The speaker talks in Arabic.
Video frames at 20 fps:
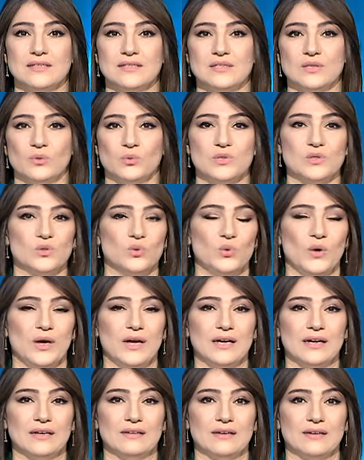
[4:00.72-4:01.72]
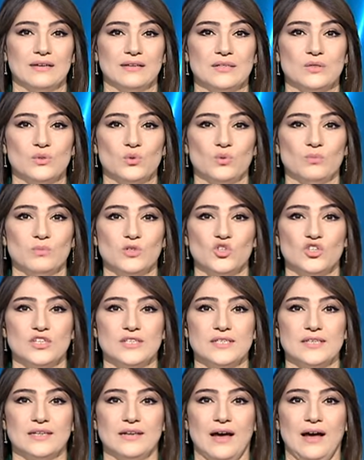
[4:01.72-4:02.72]
وزو أكد رئيس
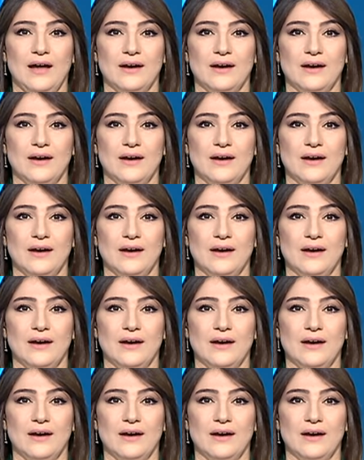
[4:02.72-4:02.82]
المجلس الأعلى